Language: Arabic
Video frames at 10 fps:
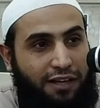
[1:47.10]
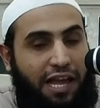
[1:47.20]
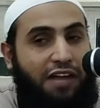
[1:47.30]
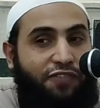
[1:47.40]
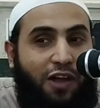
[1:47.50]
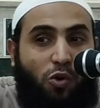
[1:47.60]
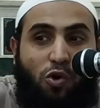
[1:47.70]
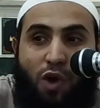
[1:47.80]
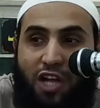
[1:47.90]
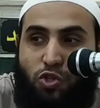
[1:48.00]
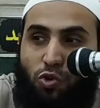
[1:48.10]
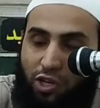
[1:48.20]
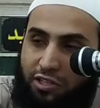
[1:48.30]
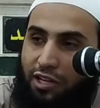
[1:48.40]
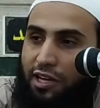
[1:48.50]
كيف يكون
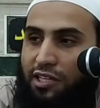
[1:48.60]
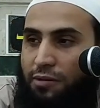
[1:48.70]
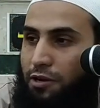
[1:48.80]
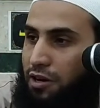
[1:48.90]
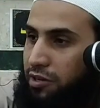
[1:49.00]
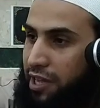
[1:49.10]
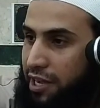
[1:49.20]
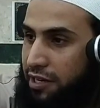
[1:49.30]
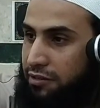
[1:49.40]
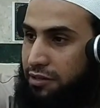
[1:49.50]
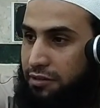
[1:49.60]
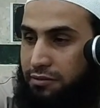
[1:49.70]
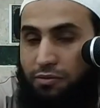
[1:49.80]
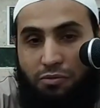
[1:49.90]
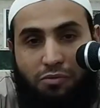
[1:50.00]
أجره عند الله تبارك وتعالى
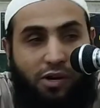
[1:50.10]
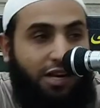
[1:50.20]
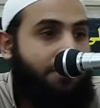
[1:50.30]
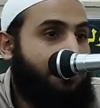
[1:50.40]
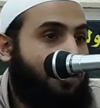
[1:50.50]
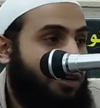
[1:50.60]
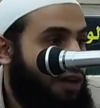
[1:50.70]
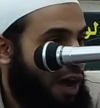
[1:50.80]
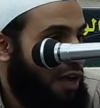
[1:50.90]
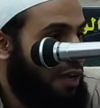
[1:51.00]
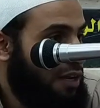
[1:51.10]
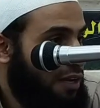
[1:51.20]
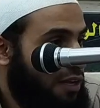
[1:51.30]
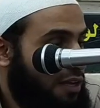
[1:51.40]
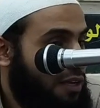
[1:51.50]
وإحنا بنضيع
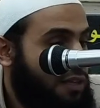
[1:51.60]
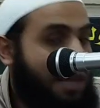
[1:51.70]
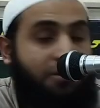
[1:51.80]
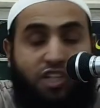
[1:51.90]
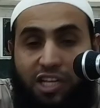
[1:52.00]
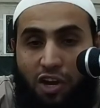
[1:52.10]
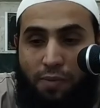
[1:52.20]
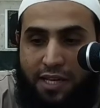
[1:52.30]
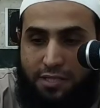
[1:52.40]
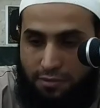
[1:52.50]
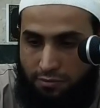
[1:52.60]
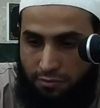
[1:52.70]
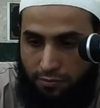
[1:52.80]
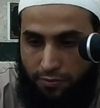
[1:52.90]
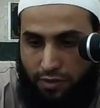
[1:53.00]
ده مش كده وبس
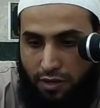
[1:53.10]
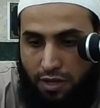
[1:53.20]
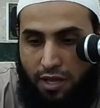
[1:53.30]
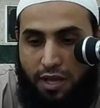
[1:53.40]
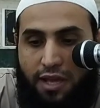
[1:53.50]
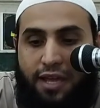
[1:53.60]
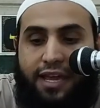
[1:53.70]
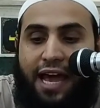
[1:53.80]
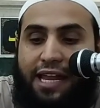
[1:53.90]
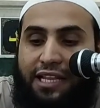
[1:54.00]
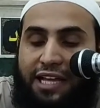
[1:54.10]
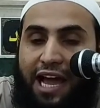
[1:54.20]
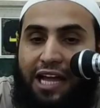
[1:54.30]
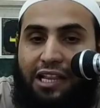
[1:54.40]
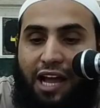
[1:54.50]
كانت
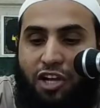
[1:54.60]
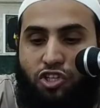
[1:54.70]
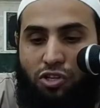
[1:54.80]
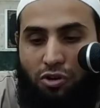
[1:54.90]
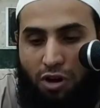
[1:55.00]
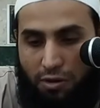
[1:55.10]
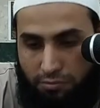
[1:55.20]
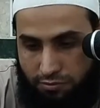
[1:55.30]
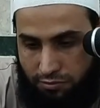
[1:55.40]
كعدل عشر رقاب